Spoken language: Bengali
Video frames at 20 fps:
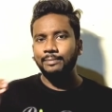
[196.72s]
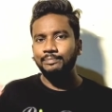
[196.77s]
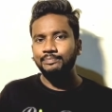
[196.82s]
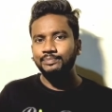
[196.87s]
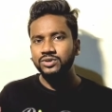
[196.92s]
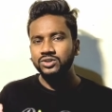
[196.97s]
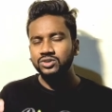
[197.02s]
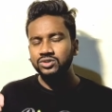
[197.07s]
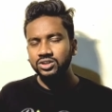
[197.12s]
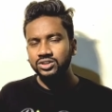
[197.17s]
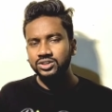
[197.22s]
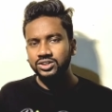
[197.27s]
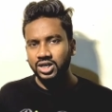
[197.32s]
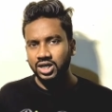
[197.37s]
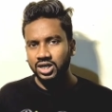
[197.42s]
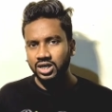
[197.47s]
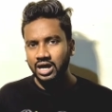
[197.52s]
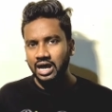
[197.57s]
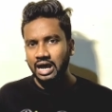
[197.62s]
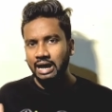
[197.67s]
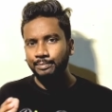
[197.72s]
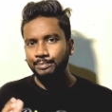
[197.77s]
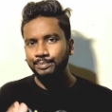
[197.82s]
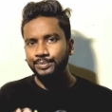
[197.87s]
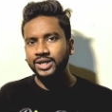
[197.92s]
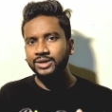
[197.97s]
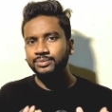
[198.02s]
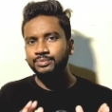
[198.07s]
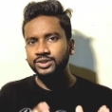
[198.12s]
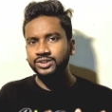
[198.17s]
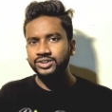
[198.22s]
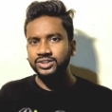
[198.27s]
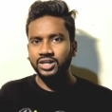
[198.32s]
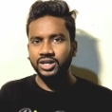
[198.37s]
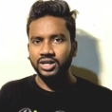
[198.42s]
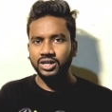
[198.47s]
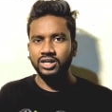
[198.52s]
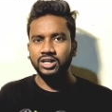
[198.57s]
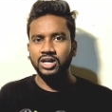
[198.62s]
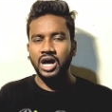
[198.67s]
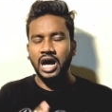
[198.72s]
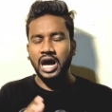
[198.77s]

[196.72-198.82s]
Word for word: আপনি যদি চান আপনার পেজটাকে